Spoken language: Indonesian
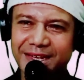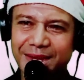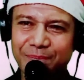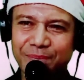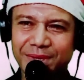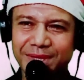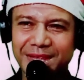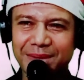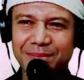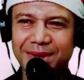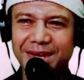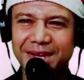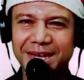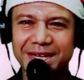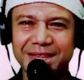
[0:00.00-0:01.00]
yang
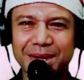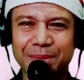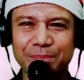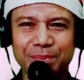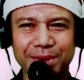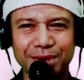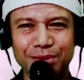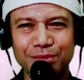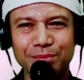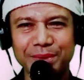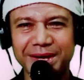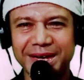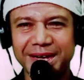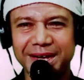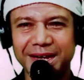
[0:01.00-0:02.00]
pertama kita perlu
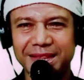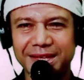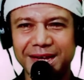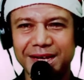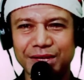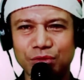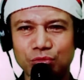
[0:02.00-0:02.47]
meningkatkan